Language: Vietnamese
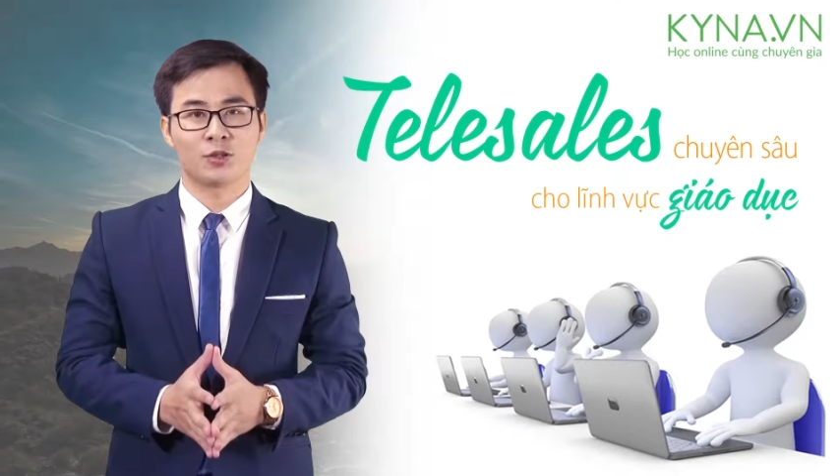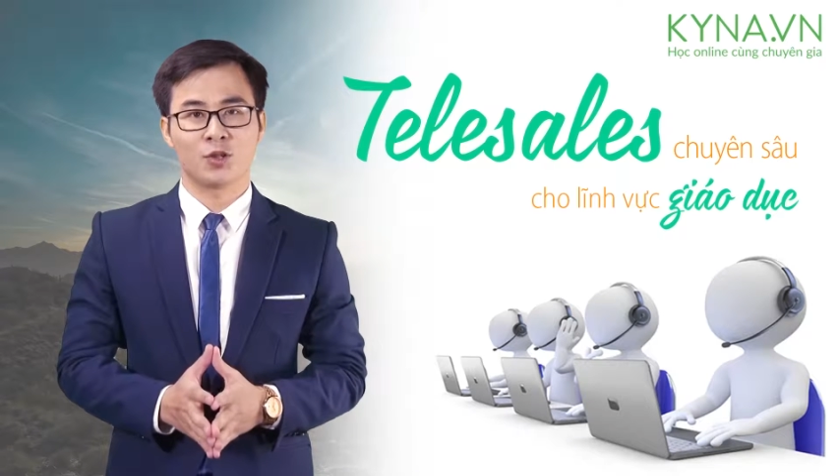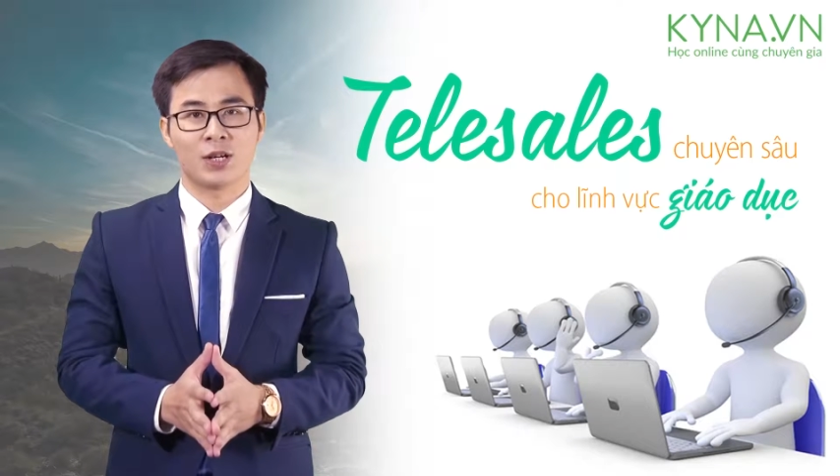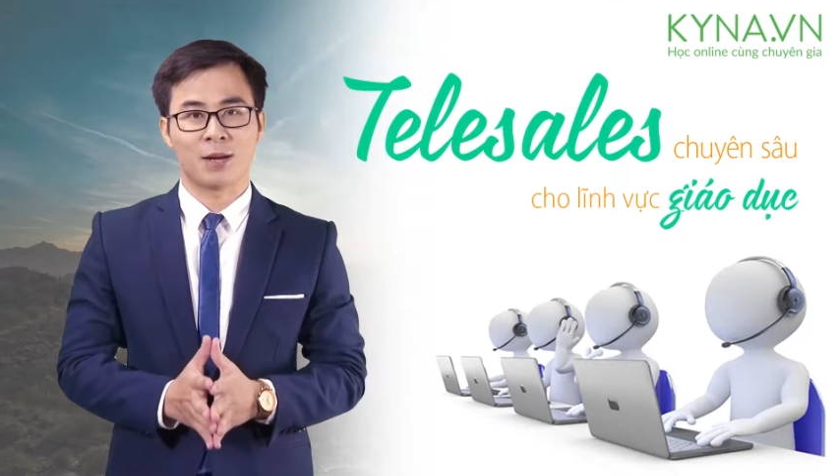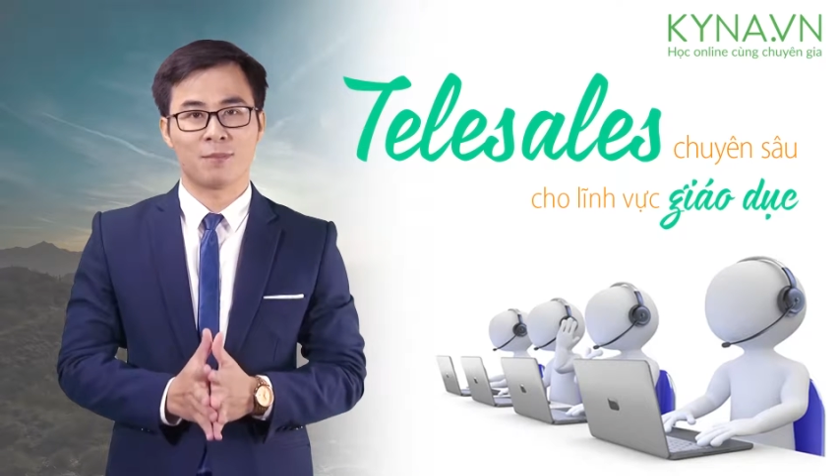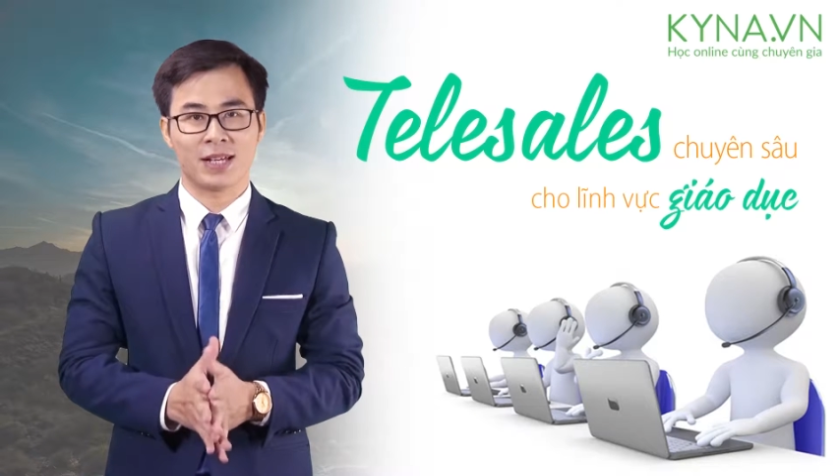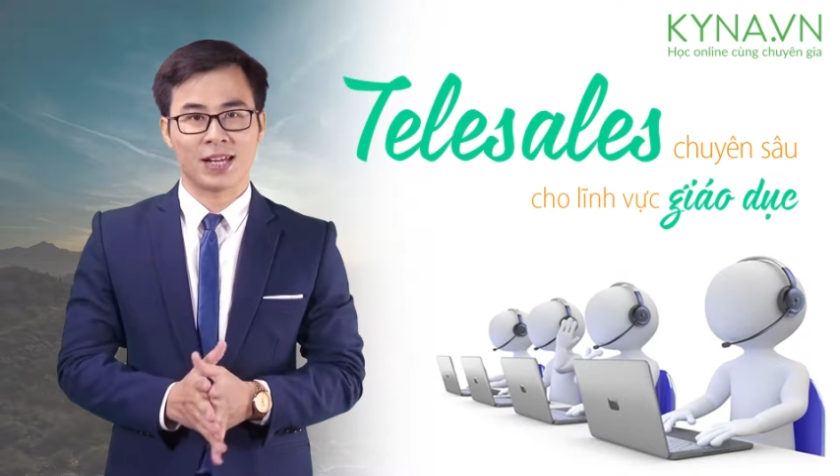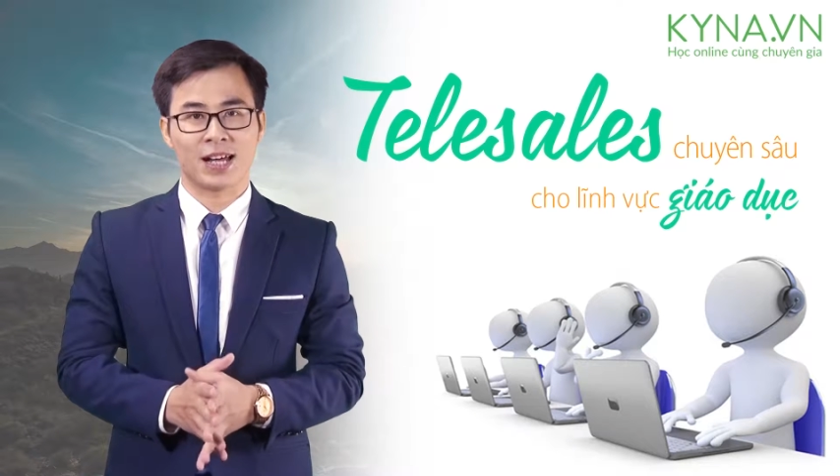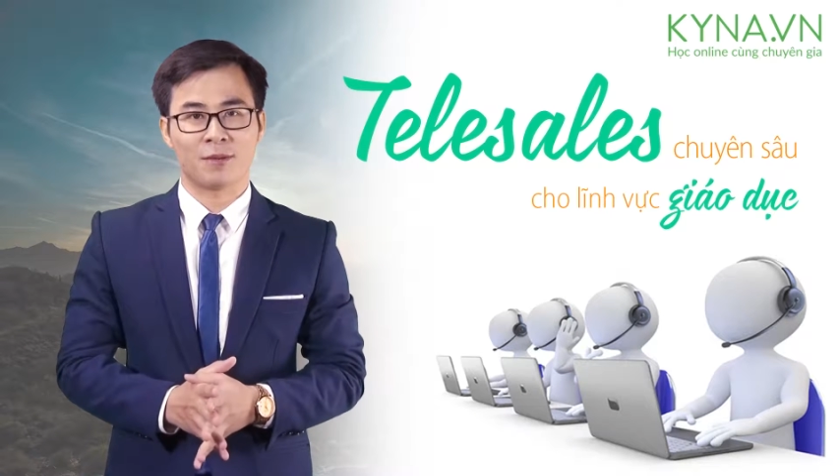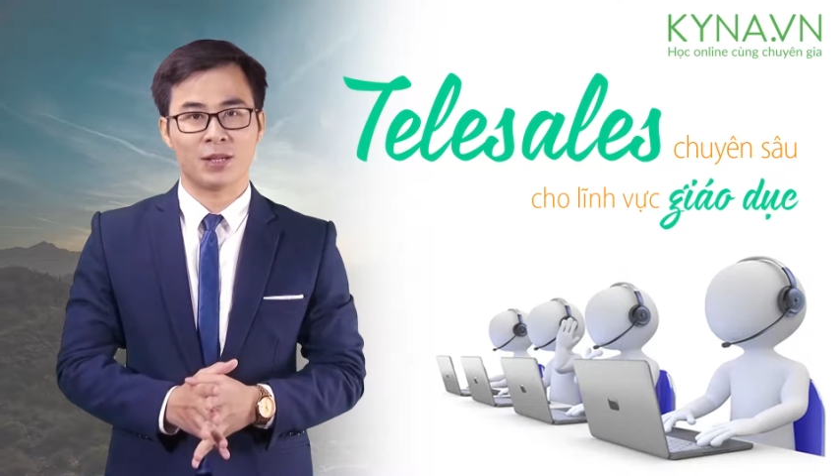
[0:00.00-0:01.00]
tôi là Minh
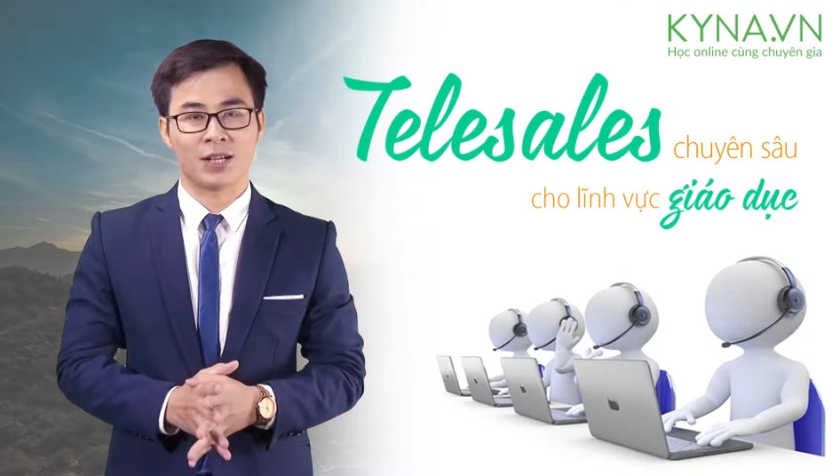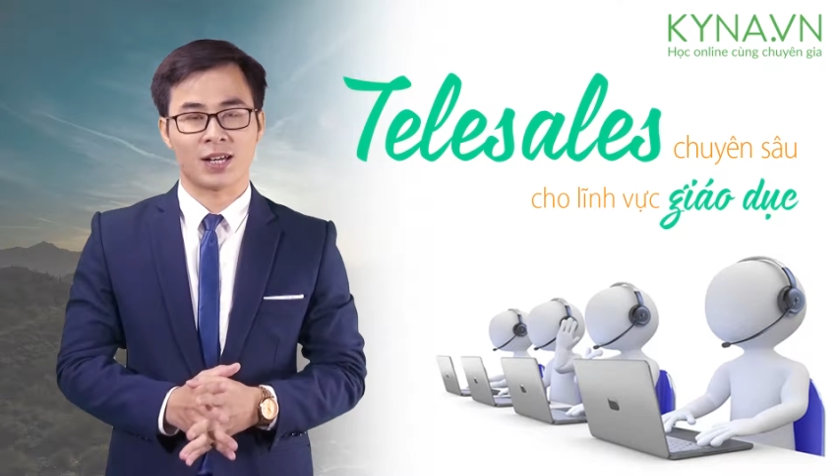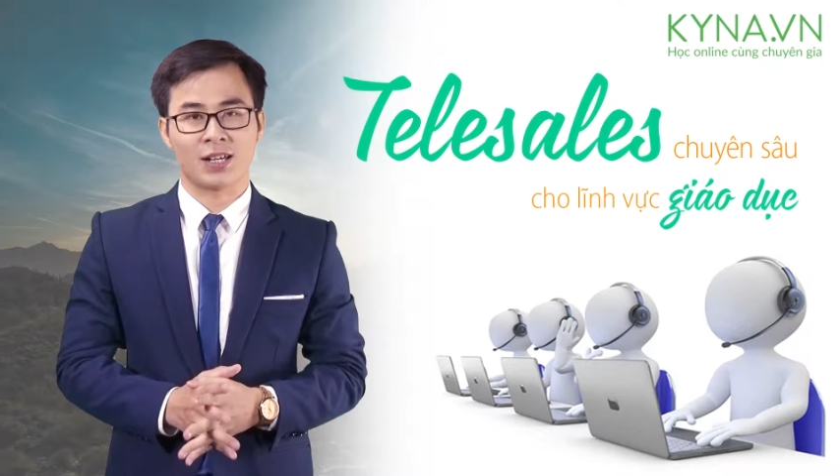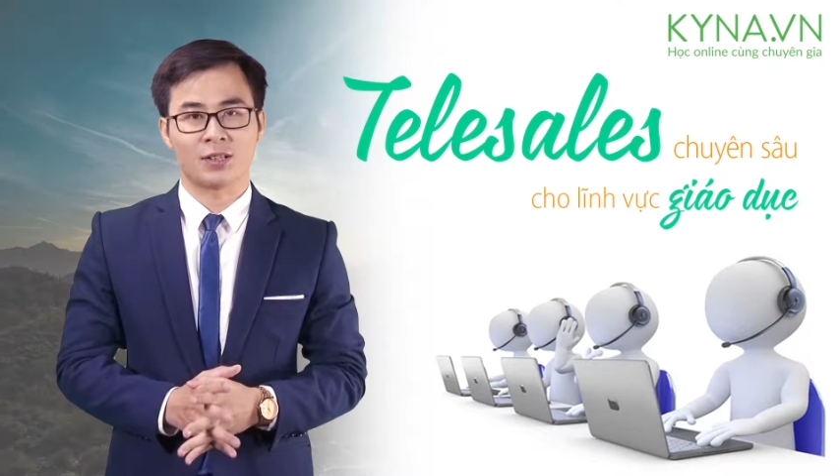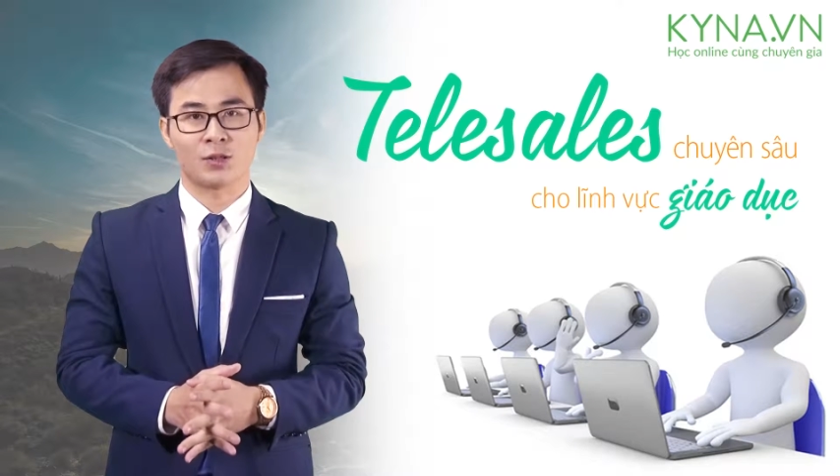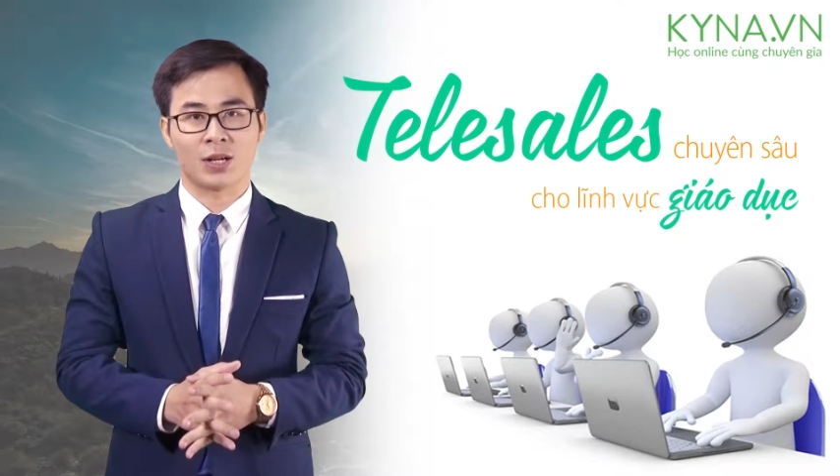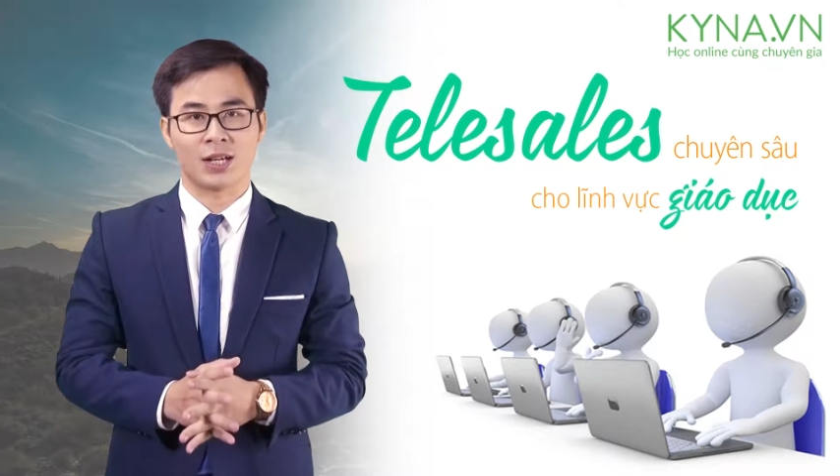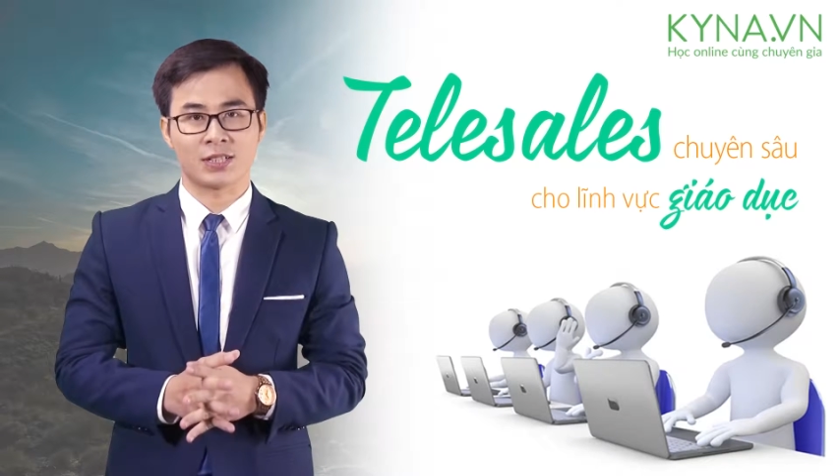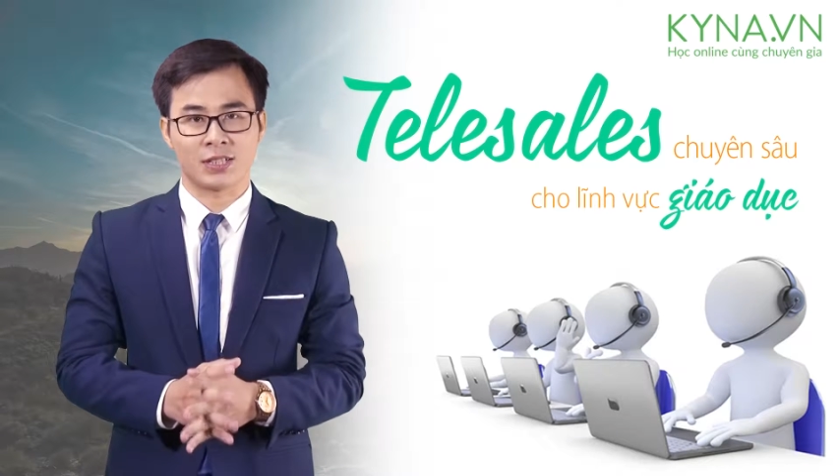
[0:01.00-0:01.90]
Adam, hiện nay tôi là